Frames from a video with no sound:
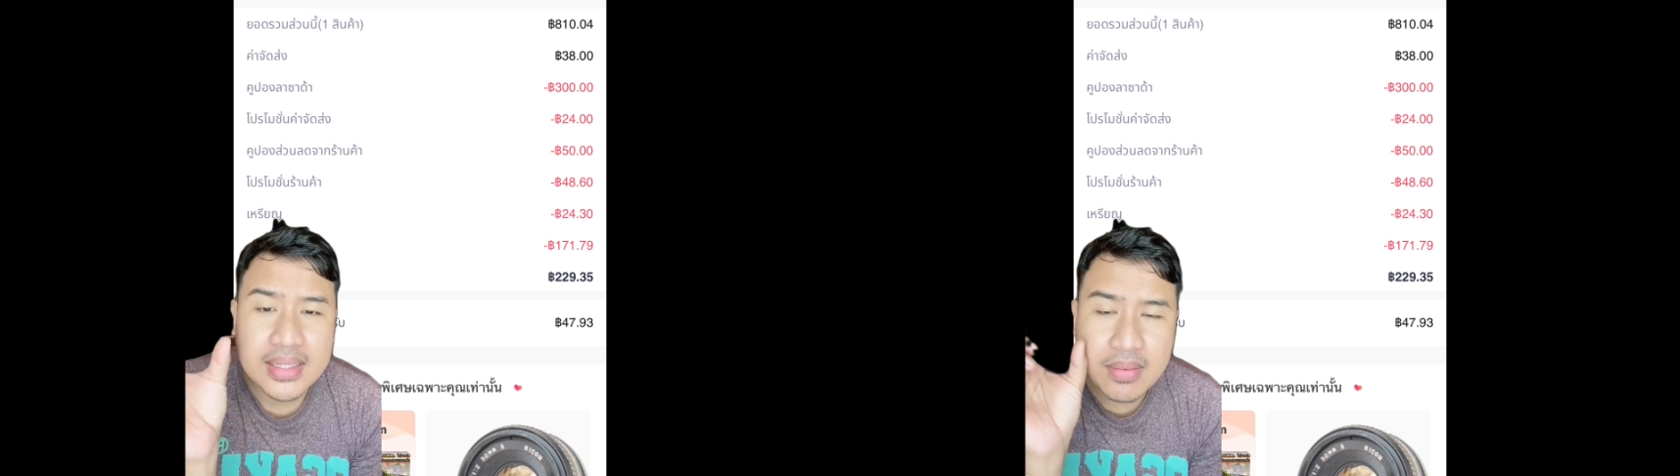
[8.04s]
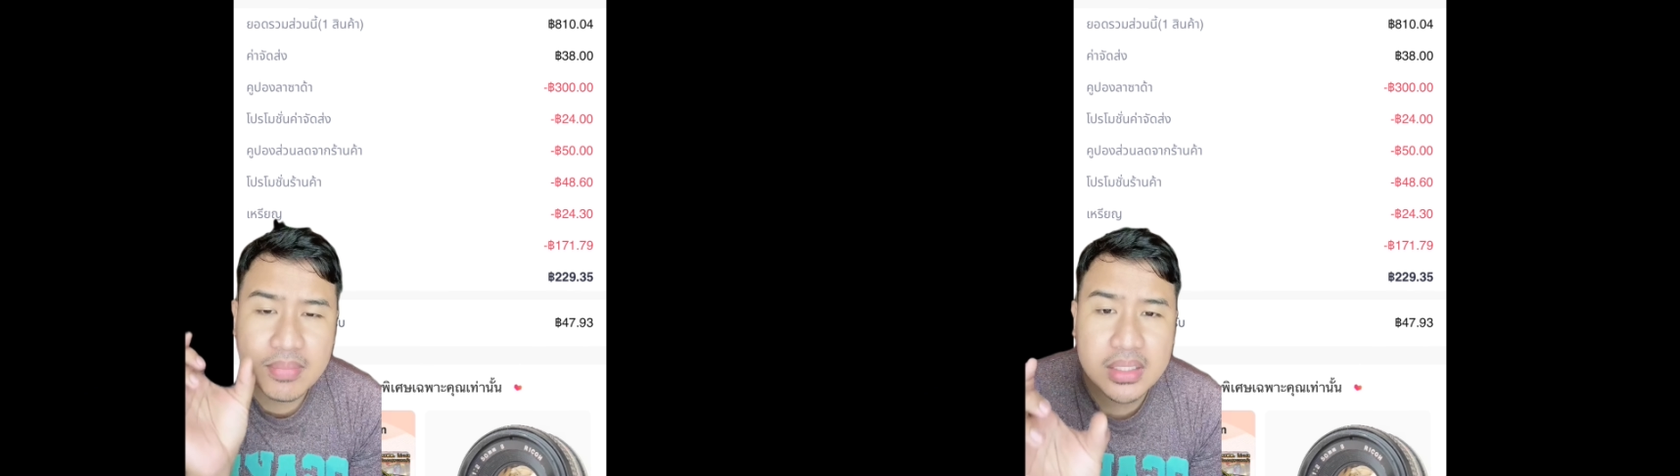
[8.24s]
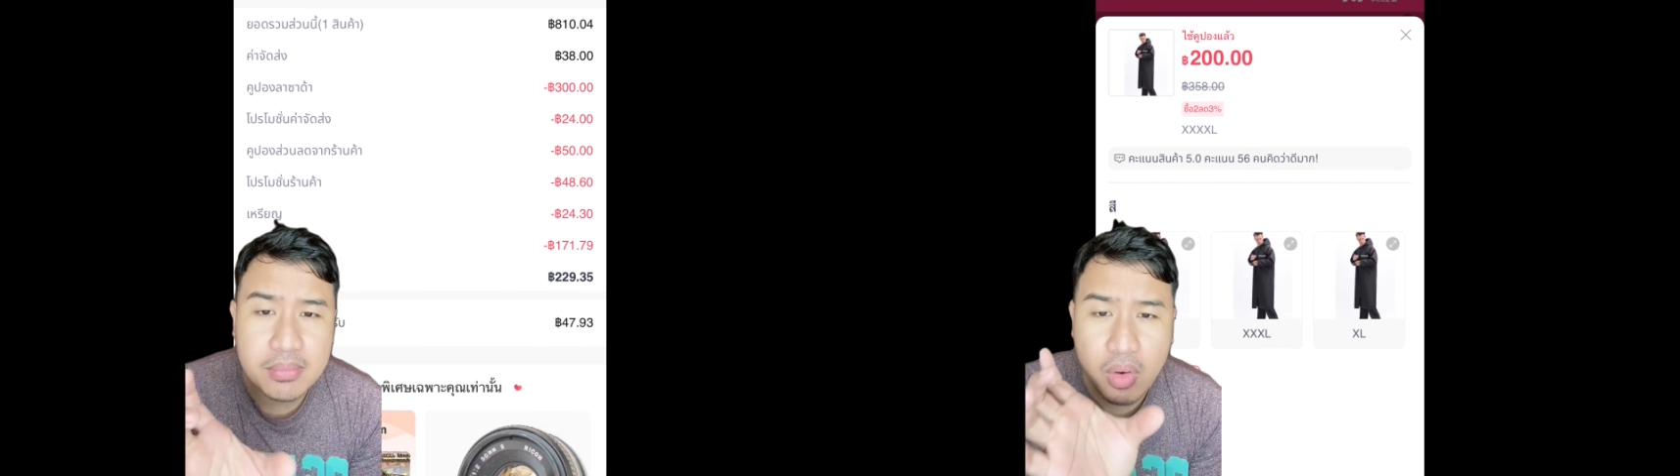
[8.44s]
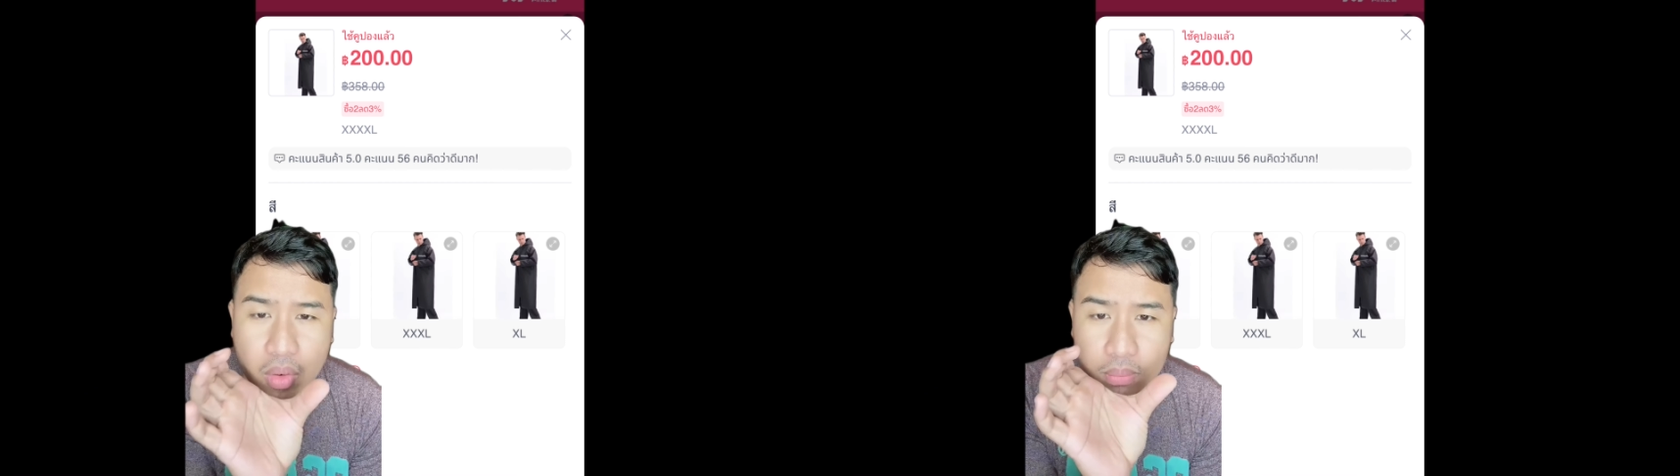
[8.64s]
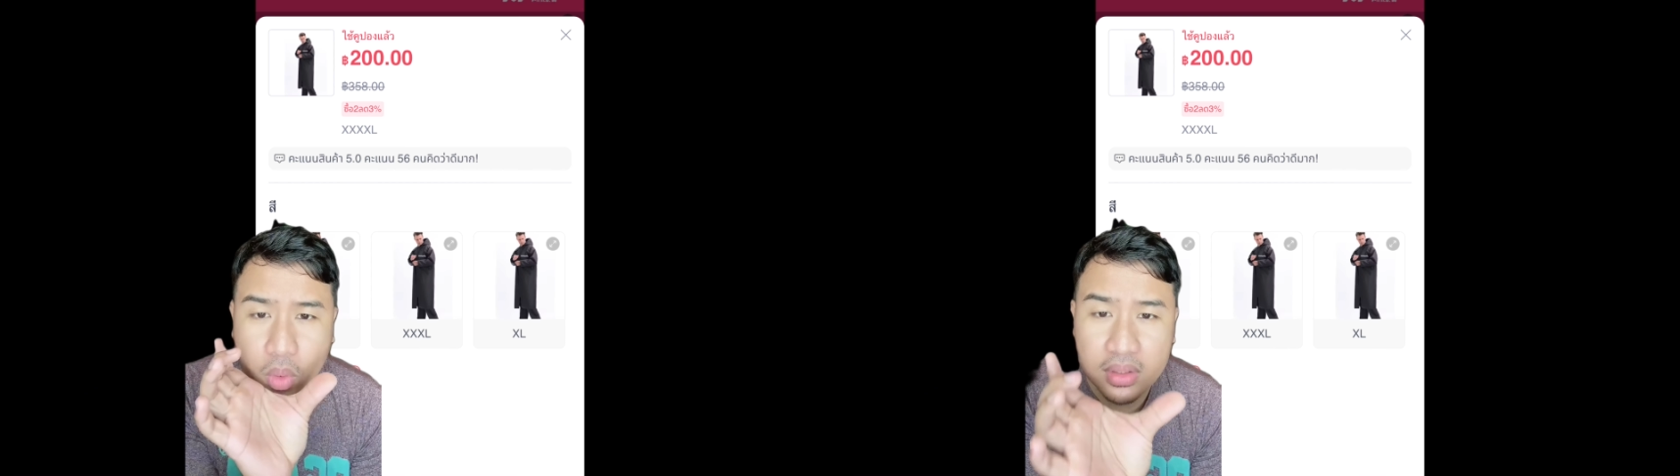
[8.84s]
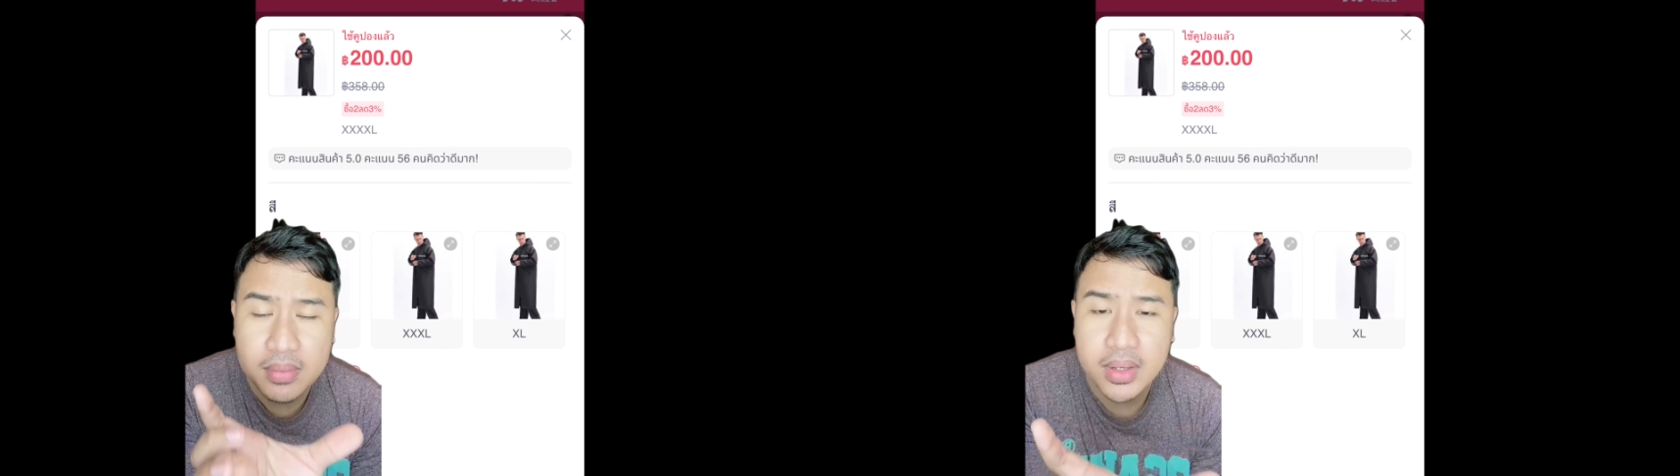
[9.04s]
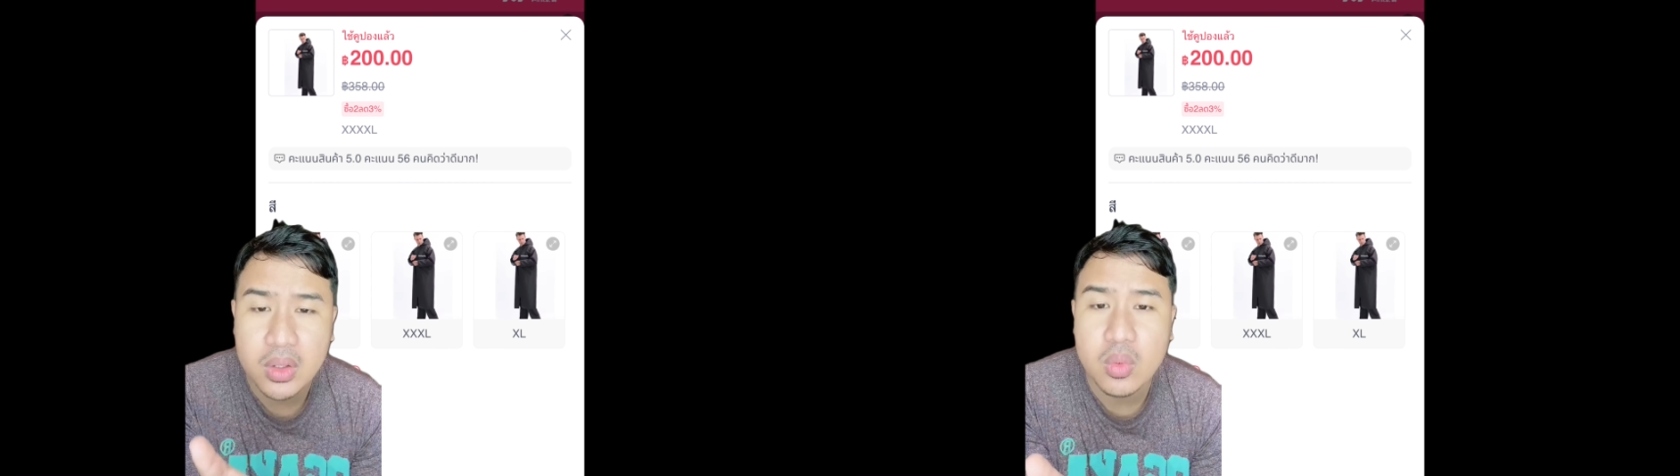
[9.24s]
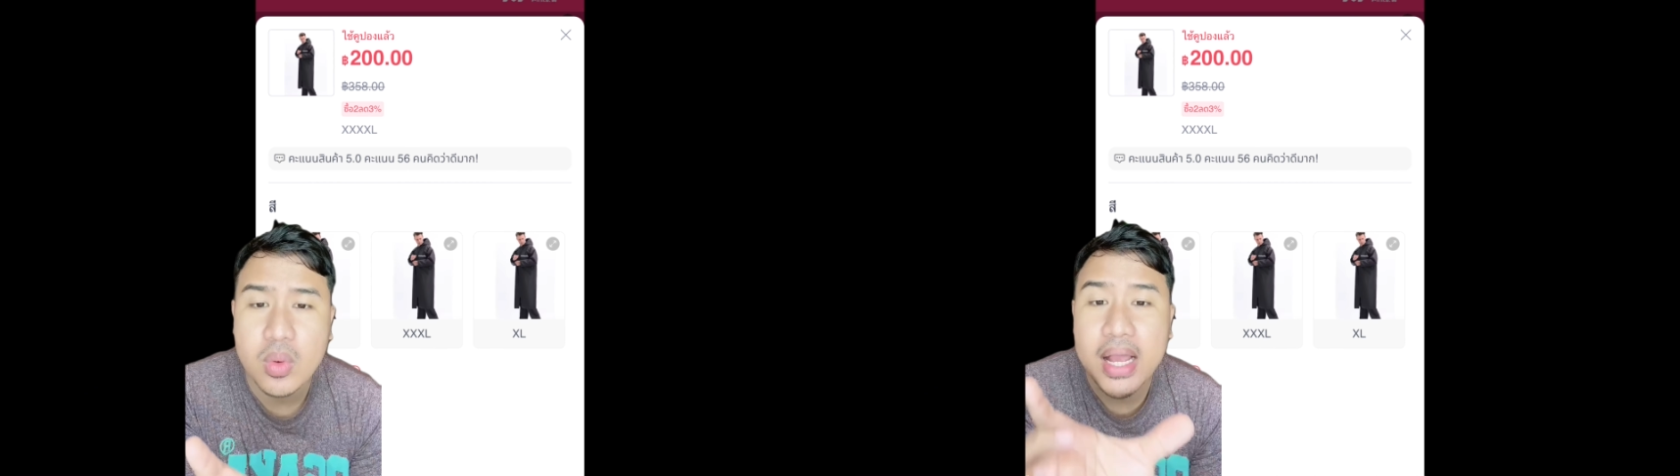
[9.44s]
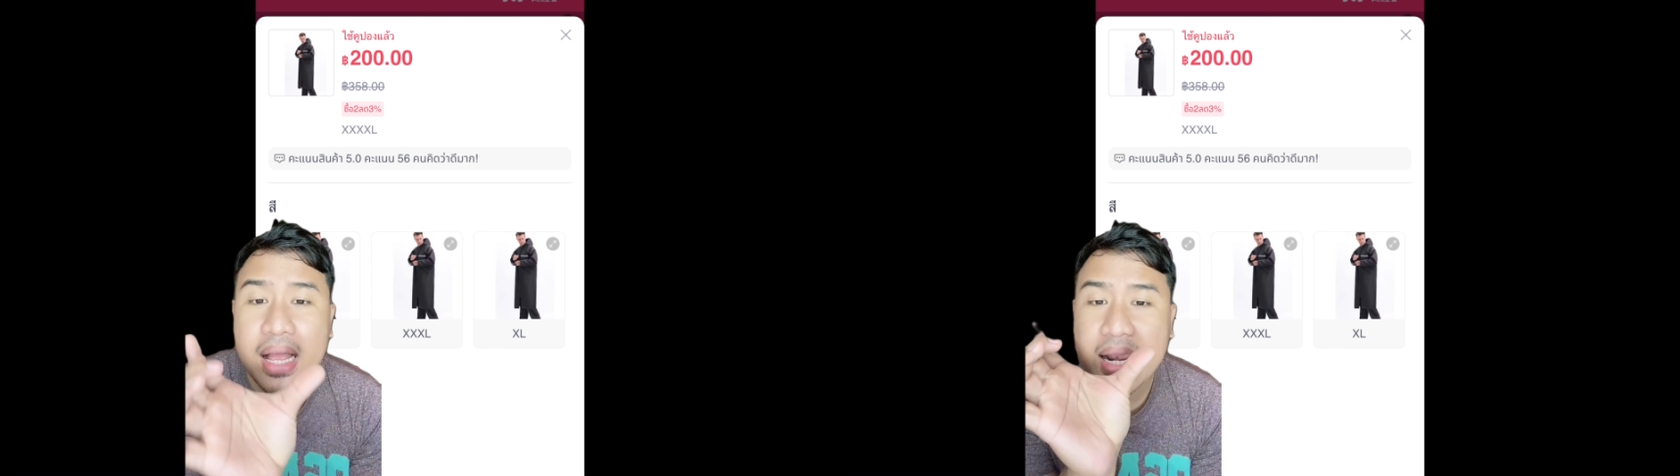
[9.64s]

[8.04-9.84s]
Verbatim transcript: คลิปนี้จะบอกกับคนที่ไม่รู้ว่า